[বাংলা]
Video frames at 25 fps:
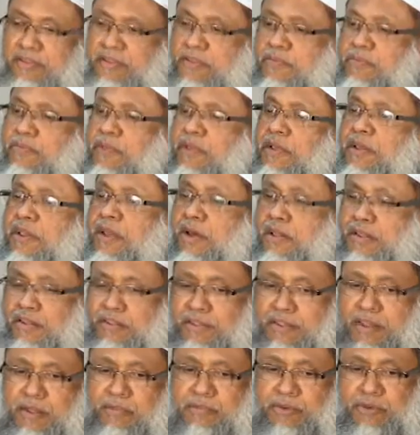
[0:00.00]
জিবরিল আল
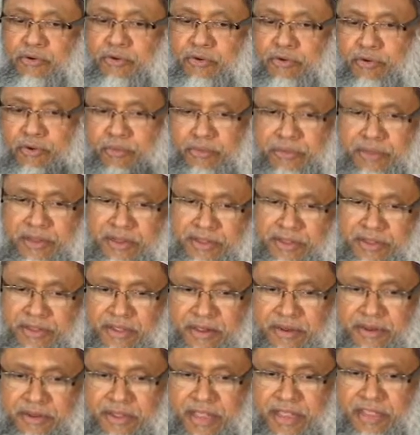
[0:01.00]
ইসলামকে হুকুম দিয়েছেন